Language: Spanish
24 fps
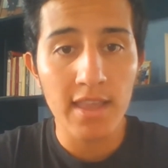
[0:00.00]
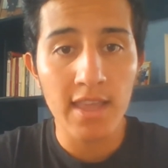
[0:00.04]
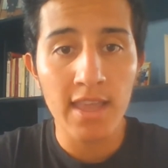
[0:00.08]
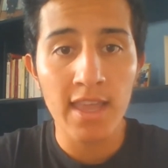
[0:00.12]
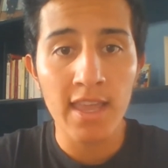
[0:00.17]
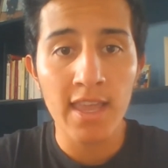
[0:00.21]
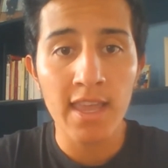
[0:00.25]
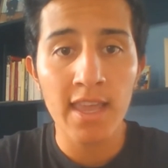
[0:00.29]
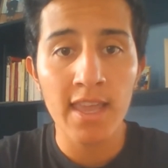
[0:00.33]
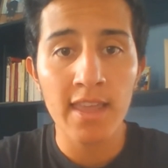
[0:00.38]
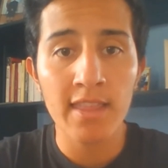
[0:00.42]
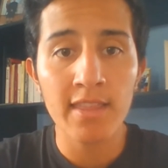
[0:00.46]

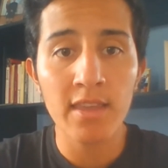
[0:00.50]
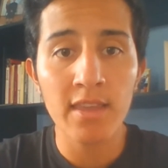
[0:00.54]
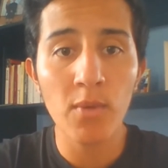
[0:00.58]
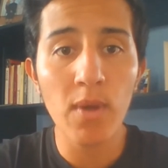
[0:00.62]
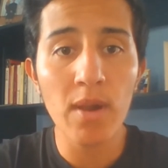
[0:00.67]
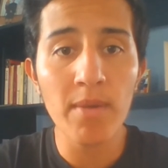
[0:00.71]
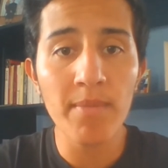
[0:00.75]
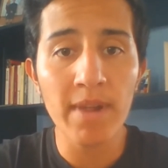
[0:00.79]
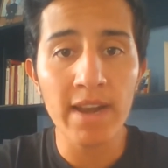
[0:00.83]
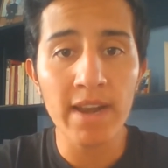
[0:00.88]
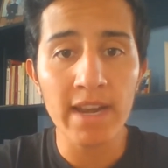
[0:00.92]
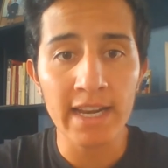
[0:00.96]
Eh, de
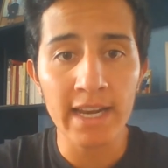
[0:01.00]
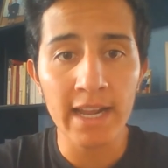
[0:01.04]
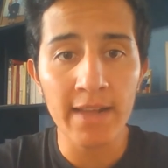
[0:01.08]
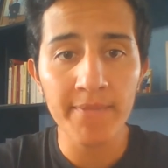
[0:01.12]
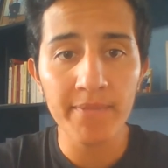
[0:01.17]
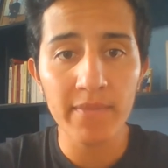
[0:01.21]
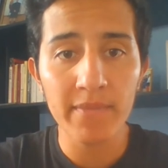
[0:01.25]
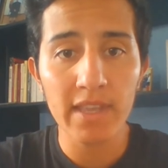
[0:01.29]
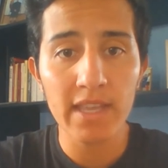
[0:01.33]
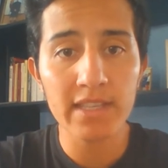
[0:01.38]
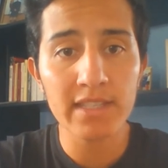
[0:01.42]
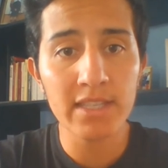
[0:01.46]
igual
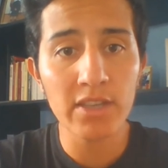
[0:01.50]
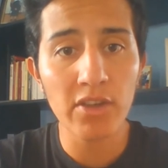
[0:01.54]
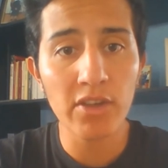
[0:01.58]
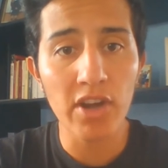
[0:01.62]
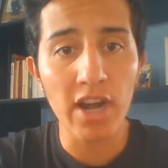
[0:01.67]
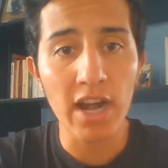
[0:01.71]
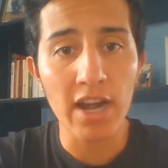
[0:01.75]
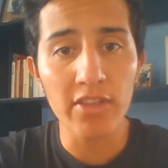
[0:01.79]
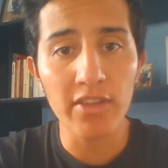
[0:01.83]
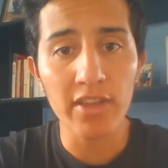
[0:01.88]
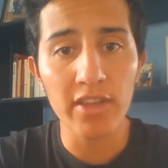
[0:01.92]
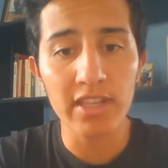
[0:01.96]
manera, este
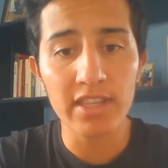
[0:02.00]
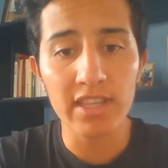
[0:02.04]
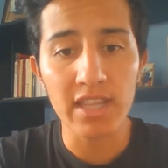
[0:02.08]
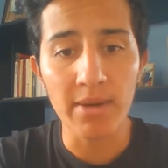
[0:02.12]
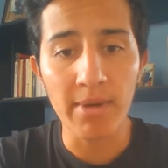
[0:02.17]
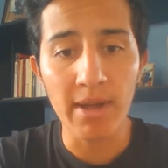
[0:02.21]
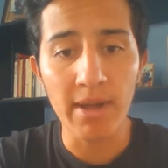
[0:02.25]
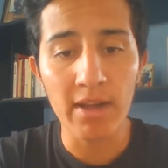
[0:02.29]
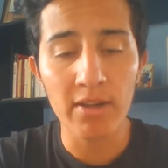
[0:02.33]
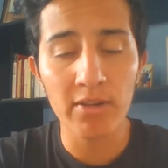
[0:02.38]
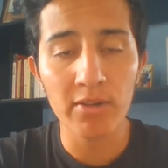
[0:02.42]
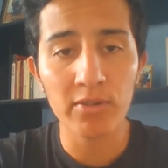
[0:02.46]
horario de
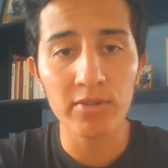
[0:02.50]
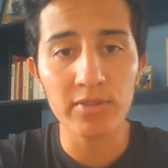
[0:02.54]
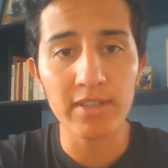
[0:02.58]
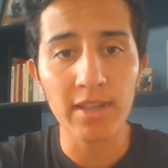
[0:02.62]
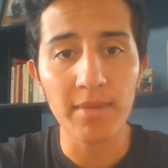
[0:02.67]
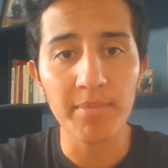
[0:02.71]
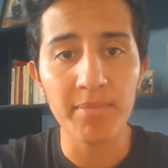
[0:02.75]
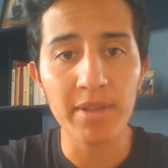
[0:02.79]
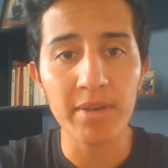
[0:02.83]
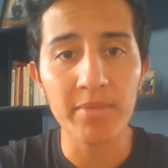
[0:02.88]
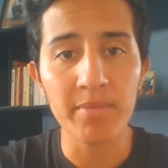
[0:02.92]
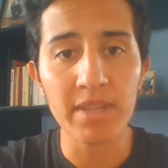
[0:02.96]
trabajo nos
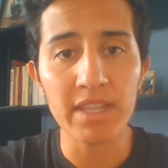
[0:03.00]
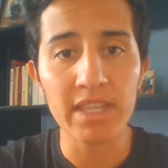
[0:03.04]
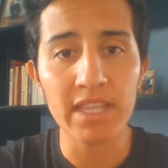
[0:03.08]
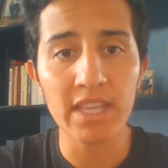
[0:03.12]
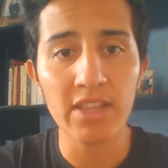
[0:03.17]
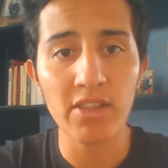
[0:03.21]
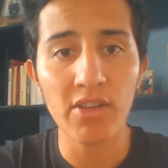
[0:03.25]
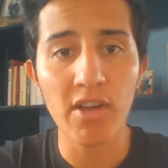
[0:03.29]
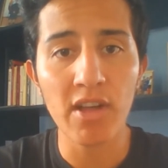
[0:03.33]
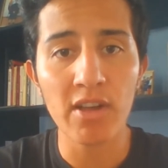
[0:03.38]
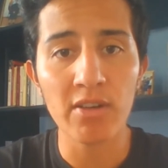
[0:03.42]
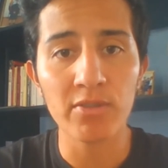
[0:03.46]
ha
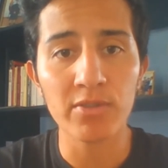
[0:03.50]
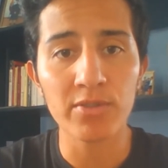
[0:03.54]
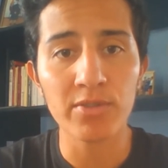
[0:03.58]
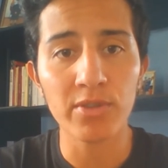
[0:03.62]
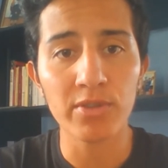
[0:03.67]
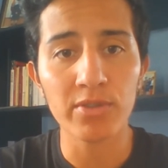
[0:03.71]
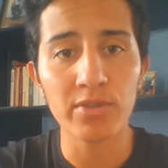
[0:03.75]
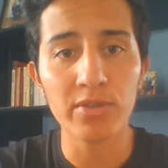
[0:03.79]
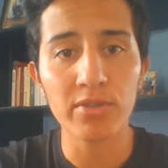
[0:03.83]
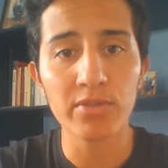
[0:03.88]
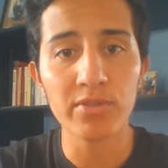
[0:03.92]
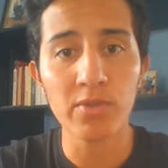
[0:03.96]
permitido a
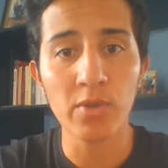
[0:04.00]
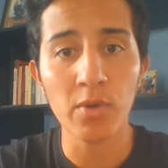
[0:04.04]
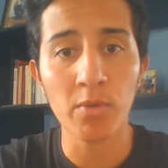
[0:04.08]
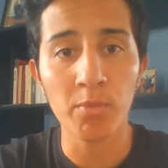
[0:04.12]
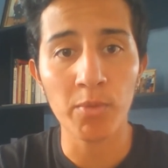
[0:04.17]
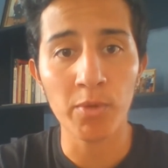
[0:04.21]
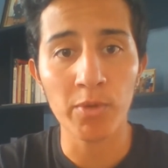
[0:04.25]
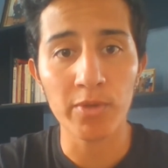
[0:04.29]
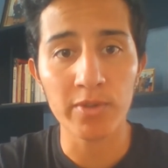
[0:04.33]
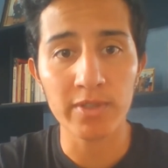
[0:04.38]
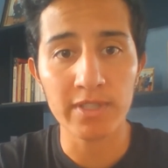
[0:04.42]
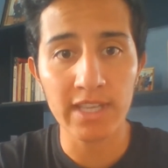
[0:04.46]
nosotros
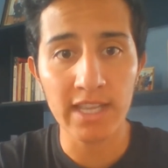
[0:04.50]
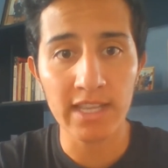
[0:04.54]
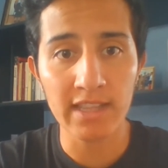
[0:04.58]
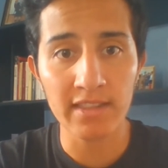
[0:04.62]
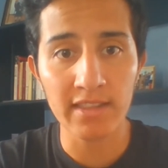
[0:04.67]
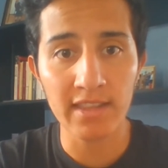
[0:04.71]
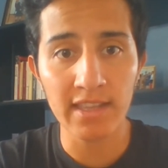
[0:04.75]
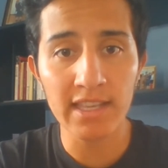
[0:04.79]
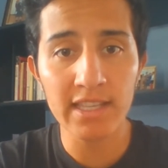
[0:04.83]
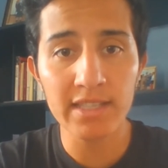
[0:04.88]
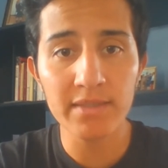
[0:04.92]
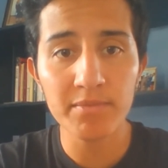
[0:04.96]
como
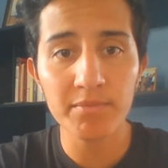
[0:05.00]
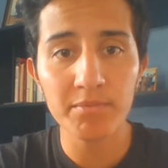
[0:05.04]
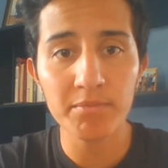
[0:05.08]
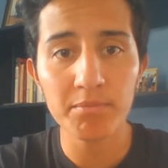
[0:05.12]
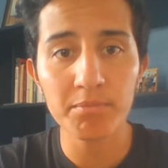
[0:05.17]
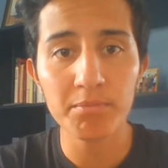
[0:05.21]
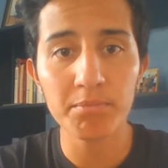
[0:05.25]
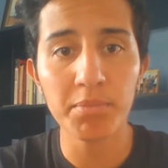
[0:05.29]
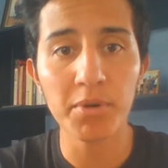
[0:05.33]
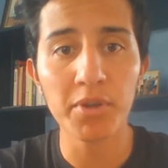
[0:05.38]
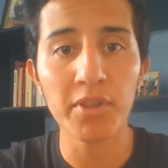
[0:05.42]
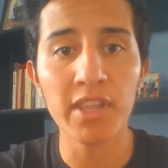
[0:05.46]
docentes
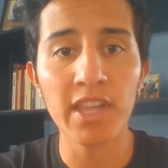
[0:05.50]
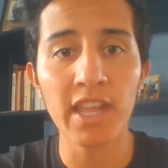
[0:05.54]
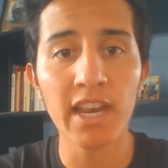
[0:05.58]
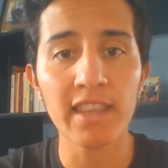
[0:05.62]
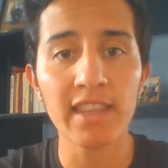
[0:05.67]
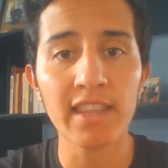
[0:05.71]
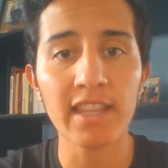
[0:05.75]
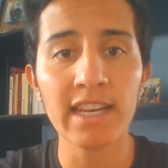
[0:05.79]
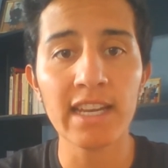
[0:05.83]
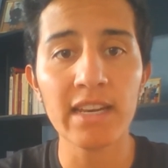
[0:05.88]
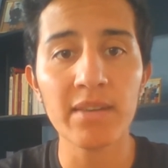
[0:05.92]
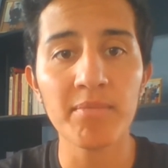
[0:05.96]

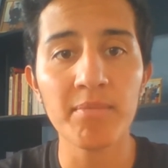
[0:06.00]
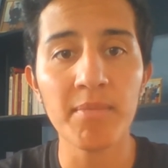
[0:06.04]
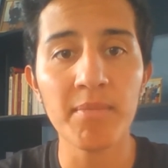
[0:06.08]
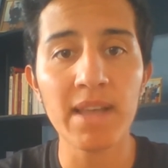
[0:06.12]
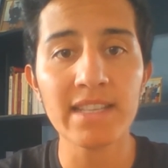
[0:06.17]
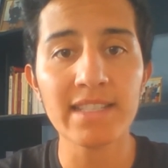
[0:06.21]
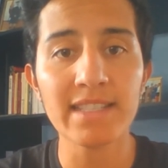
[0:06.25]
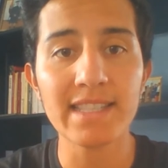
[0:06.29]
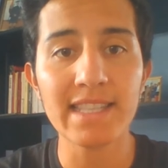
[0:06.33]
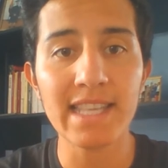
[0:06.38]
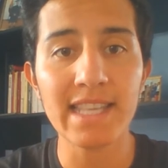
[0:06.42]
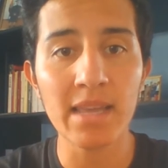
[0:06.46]
poder tener
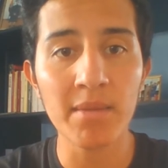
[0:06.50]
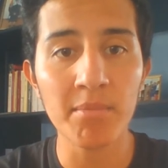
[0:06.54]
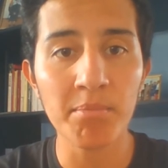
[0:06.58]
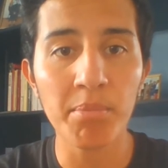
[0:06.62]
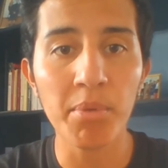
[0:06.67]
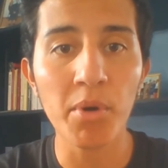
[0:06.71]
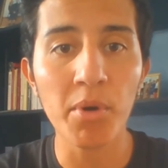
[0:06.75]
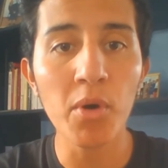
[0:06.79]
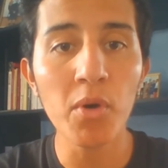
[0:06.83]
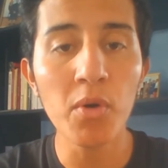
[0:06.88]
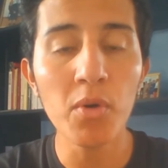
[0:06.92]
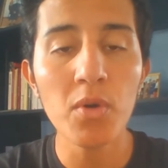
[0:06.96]
más
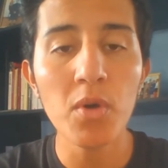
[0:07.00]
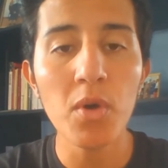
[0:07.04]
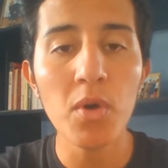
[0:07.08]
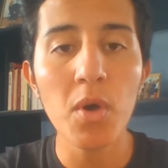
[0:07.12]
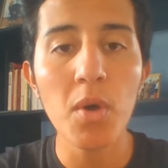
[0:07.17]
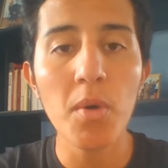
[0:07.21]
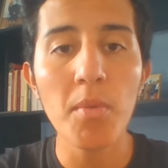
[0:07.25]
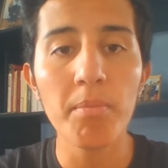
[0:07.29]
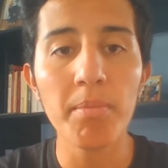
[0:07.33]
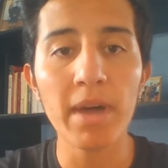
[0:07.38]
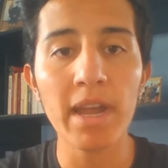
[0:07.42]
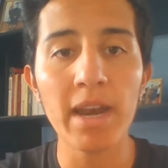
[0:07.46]
tiempo
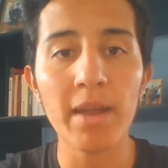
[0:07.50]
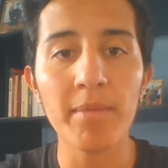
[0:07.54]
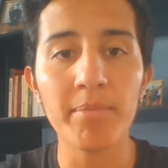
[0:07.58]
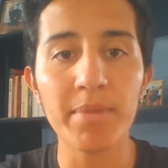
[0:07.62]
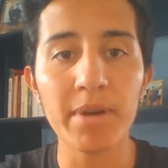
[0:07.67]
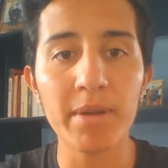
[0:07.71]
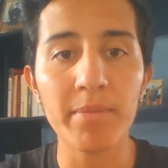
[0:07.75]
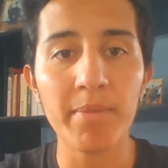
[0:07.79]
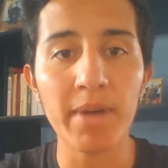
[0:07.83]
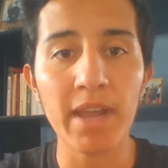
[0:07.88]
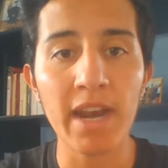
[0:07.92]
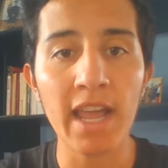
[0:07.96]
para
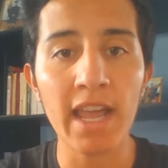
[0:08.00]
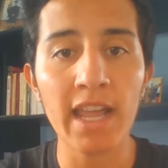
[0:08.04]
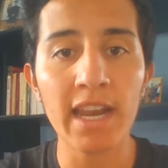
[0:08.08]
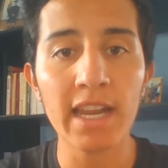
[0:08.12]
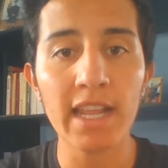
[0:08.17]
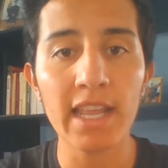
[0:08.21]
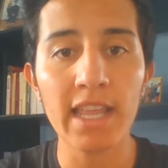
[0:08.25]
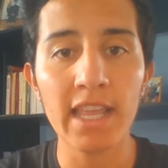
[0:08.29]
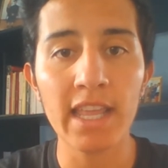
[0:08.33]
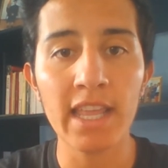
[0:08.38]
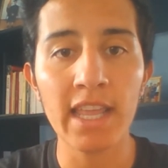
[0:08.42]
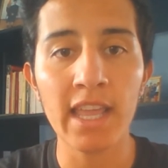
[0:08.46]

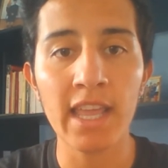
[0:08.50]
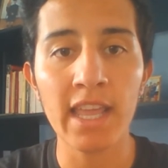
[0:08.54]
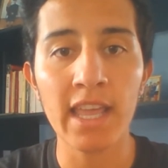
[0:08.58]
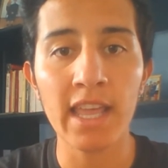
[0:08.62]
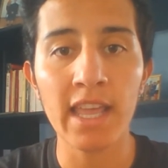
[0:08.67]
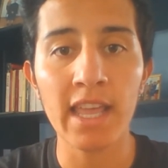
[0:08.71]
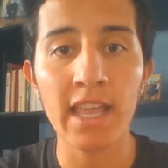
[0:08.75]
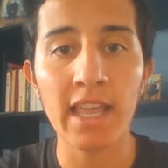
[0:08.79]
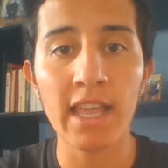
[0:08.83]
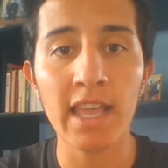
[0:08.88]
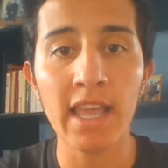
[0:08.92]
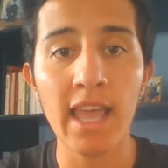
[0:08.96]
preparar
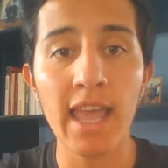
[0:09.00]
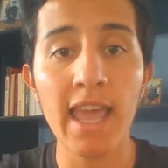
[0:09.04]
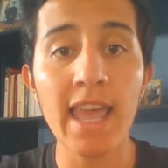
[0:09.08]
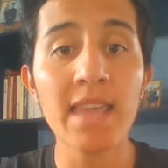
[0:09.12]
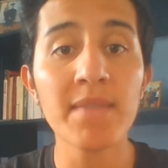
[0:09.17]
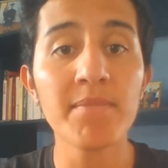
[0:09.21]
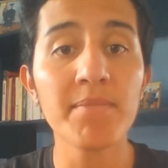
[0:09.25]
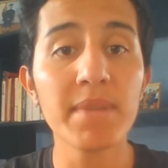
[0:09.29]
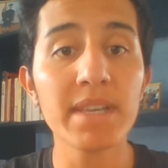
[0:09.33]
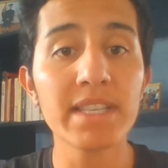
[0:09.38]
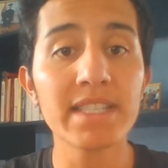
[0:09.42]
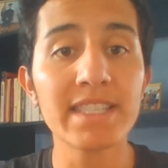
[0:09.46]
eh, e
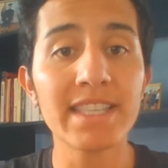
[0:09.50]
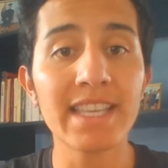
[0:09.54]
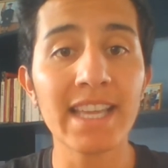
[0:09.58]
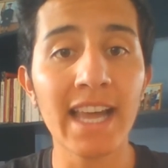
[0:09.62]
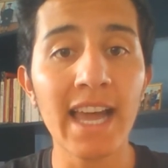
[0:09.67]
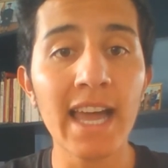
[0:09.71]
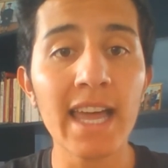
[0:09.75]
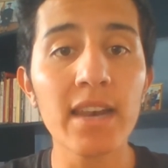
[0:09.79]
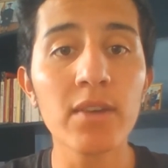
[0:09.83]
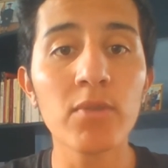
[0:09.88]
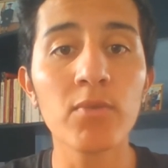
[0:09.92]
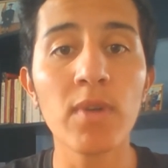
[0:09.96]

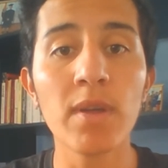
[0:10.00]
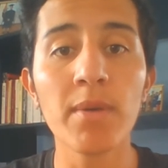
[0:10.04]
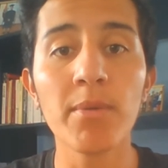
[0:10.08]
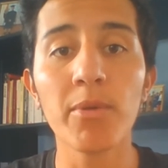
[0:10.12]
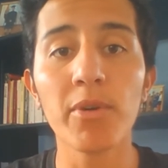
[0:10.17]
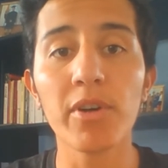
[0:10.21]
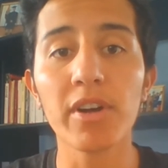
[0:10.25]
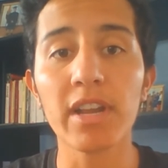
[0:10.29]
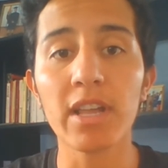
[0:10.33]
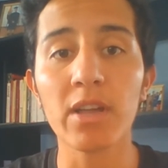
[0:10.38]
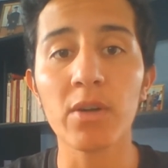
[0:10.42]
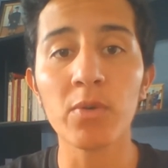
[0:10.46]
investigar
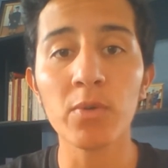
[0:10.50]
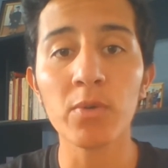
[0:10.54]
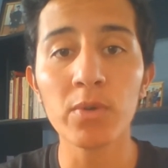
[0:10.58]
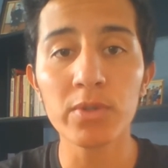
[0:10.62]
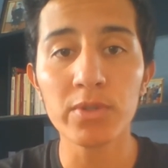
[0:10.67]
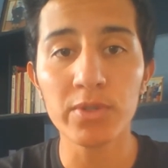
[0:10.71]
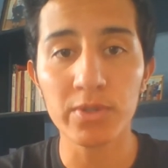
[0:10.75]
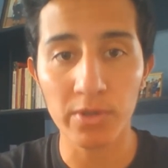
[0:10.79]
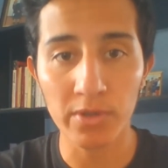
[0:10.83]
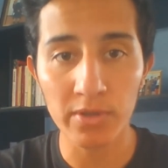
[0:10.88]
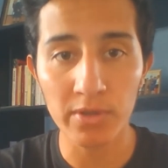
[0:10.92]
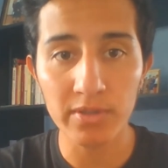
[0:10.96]
nuevos
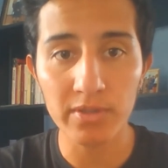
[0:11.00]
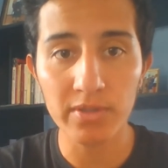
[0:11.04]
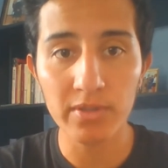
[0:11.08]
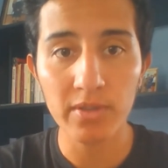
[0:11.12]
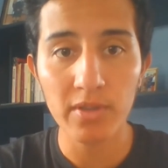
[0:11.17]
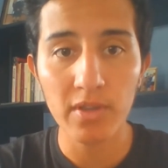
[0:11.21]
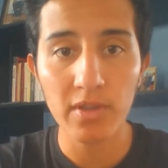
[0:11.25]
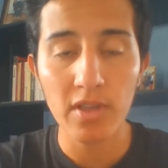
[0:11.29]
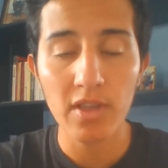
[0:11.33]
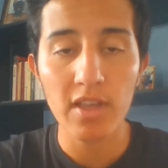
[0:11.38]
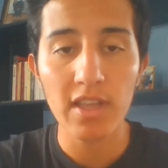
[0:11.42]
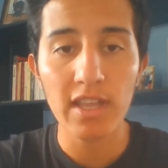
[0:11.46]
recursos